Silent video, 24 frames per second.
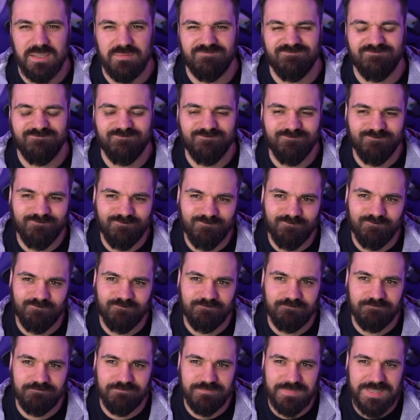hm.
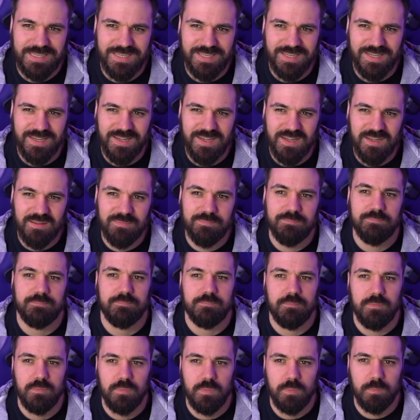Naja,
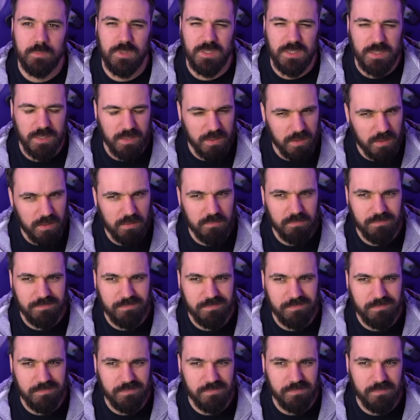ja.
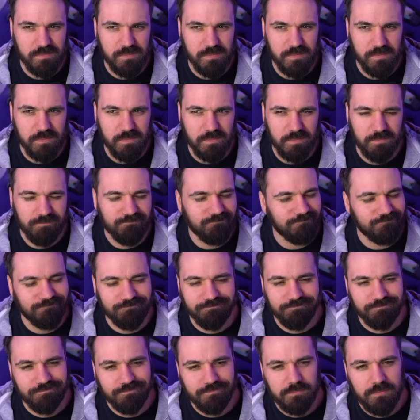Hm.
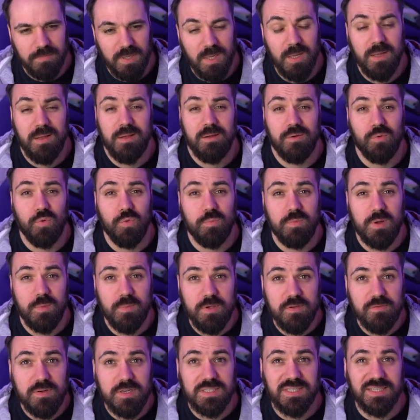Und bei
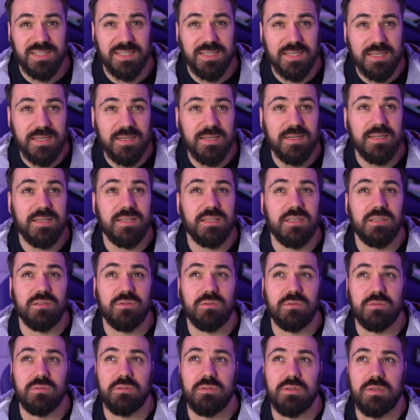mir war es ähnlich.
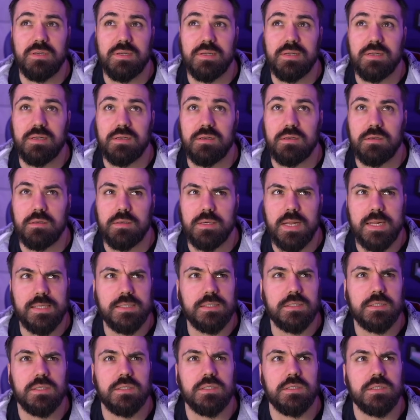
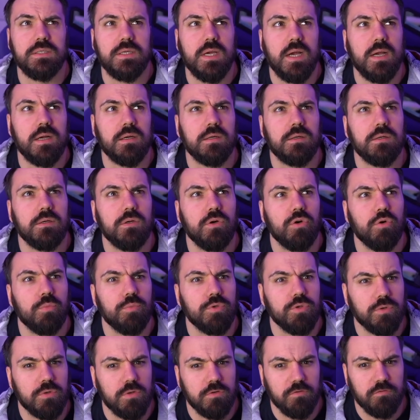Letztes Jahr, glaube
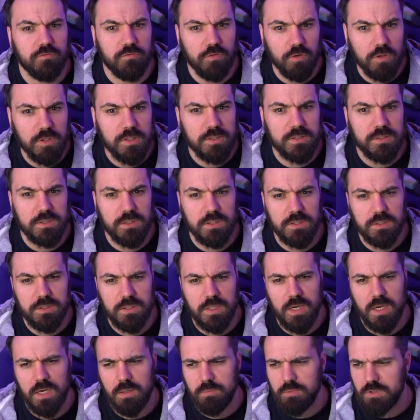ich, oder vorletztes
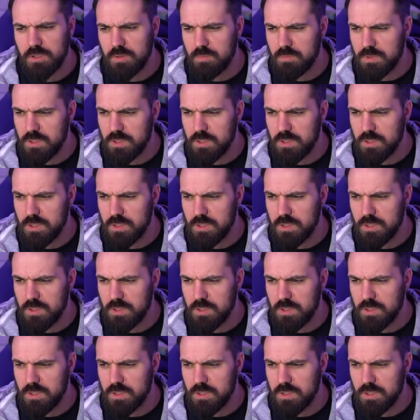Jahr habe ich mir